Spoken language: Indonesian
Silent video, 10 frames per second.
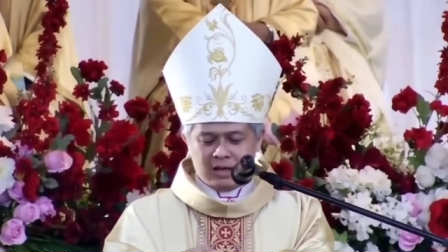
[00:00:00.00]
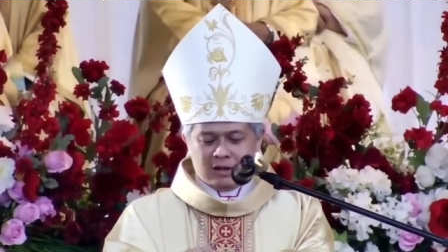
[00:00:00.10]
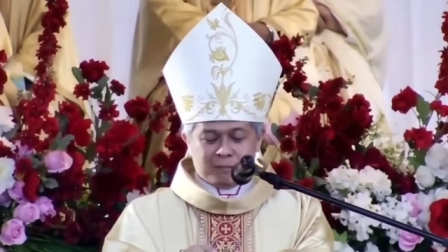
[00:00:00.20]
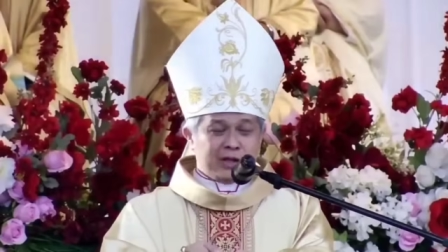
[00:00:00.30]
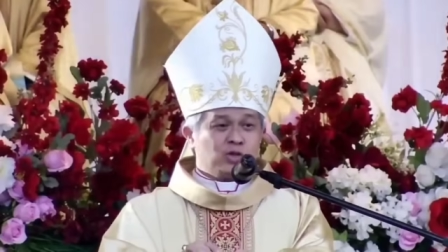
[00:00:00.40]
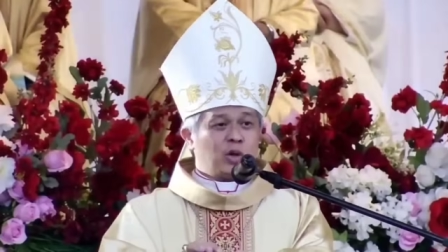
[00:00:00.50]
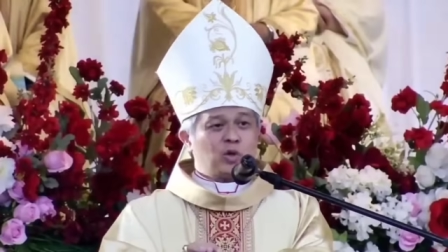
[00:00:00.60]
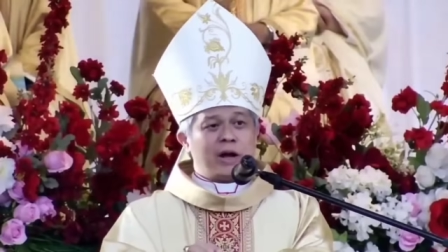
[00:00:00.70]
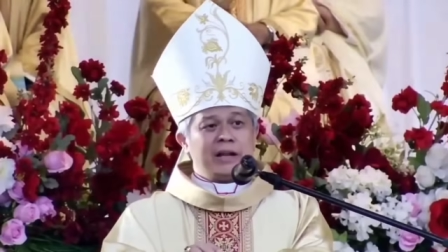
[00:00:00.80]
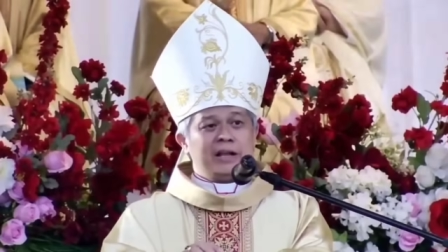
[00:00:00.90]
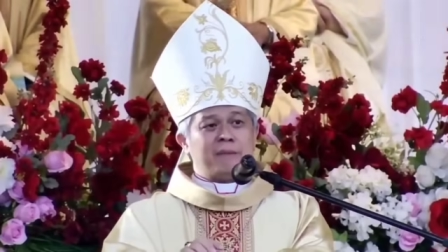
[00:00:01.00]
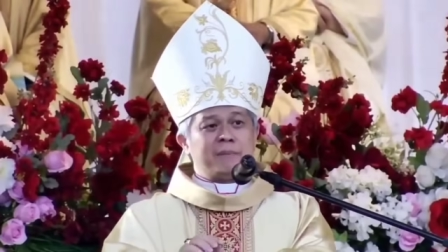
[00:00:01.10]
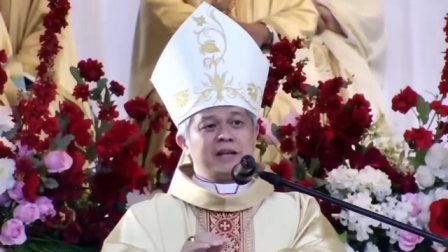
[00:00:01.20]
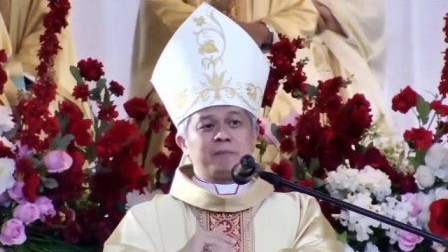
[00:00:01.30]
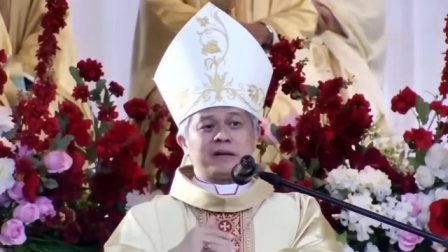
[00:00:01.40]
Pada suatu hari
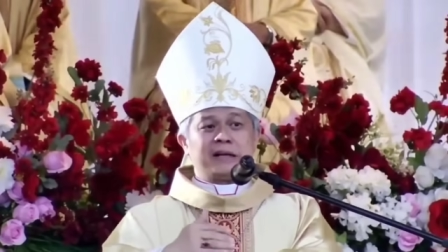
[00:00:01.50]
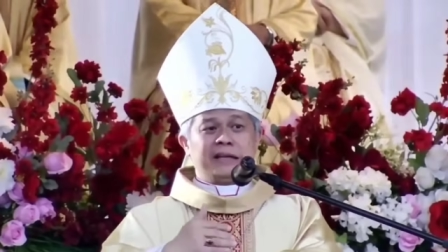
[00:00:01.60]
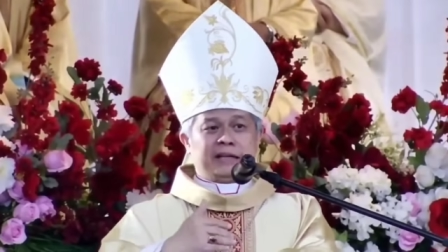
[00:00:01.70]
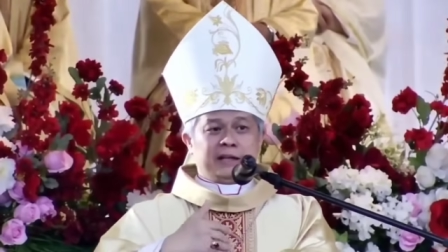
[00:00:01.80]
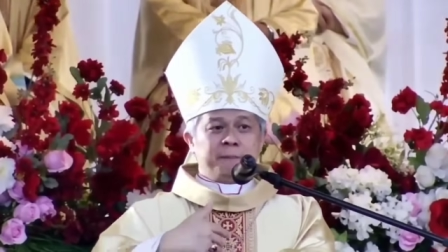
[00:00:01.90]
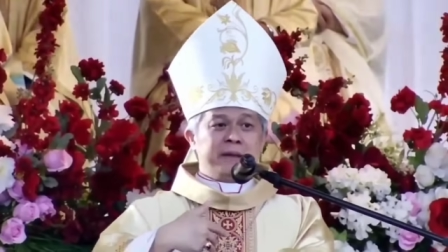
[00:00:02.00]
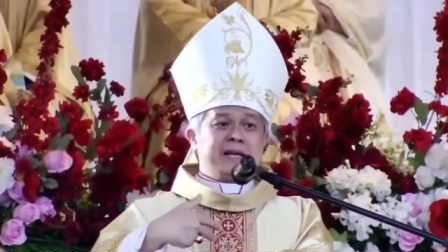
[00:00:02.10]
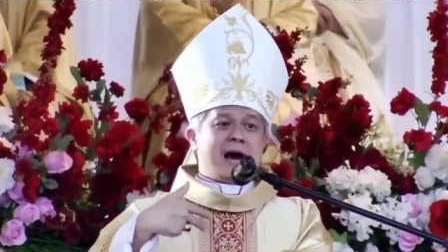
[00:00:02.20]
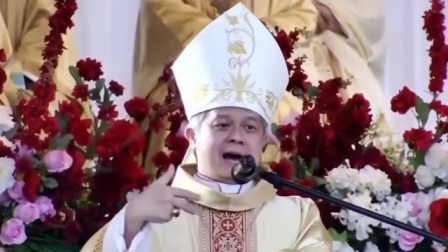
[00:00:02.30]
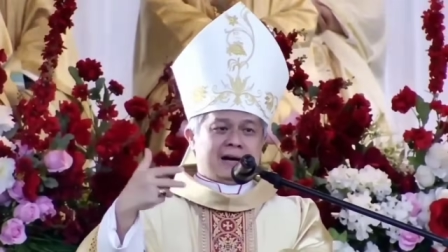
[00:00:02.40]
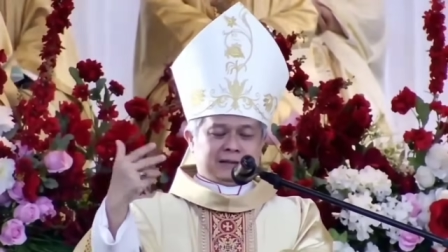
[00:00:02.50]
imam ini pergi, dipindah